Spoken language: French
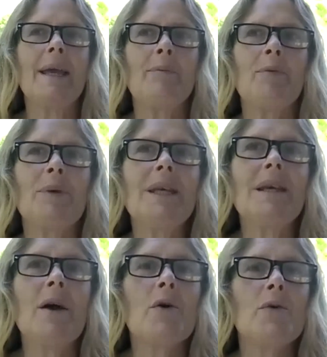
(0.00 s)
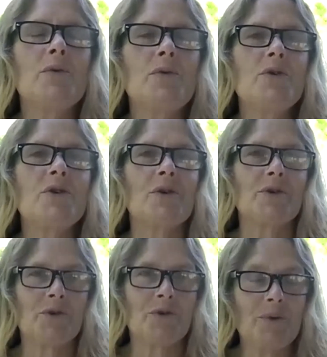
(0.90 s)
et puis où j'en
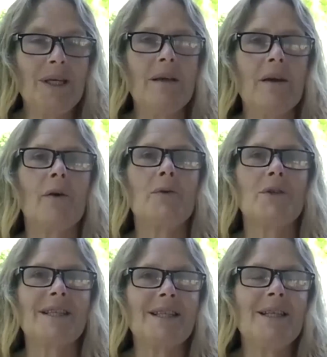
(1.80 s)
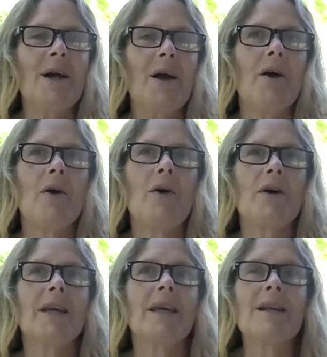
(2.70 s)
suis aussi,
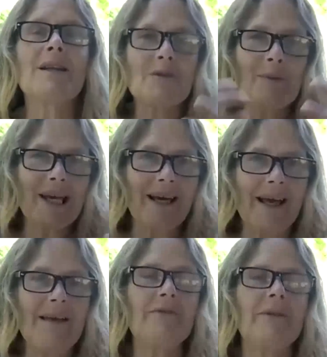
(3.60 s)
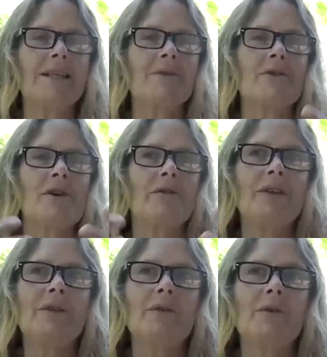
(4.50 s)
euh, quels sont mes rêves, qu'est-ce que j'ai
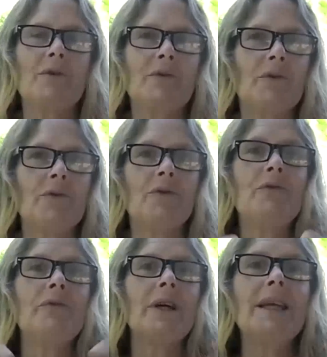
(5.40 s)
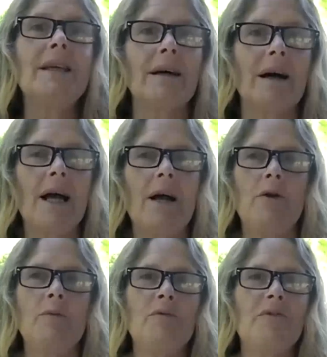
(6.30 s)
envie de d'ouvrir,
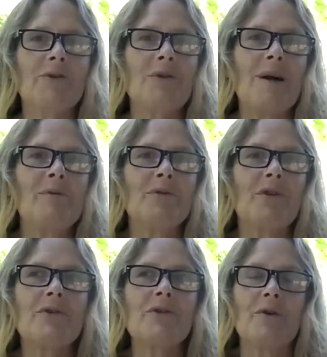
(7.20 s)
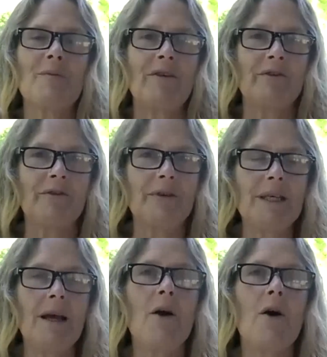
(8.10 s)
le pouvoir de l'abondance dans ma
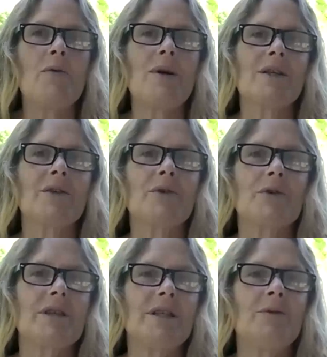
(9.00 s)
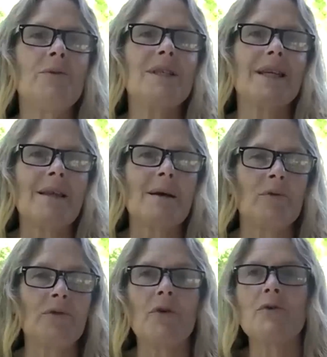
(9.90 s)
vie, où est-ce que se situe cette
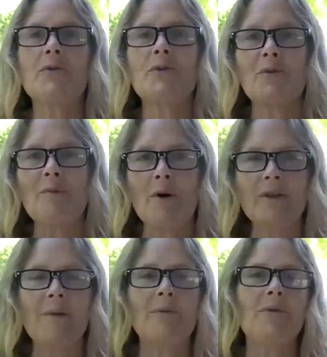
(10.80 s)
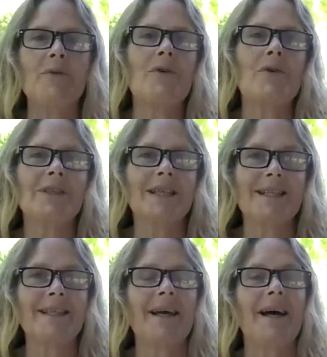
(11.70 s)
abondance ou ce manque d'abondance,
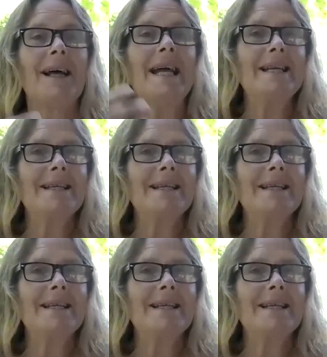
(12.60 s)
etc.